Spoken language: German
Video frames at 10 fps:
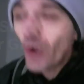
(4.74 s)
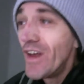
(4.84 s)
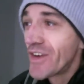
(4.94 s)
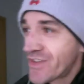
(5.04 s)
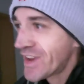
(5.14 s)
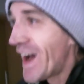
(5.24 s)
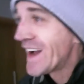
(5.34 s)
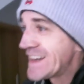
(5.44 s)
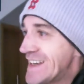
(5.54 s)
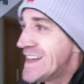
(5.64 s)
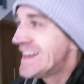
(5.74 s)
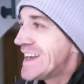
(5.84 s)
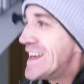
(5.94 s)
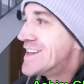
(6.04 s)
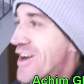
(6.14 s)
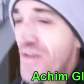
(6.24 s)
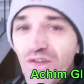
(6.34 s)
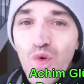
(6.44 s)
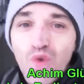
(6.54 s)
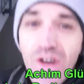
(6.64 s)
Donnerstag in der
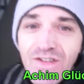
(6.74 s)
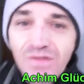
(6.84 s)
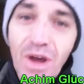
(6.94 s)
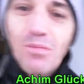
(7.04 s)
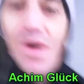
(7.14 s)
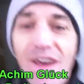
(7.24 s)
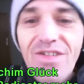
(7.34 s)
Früh. Jetzt werden wir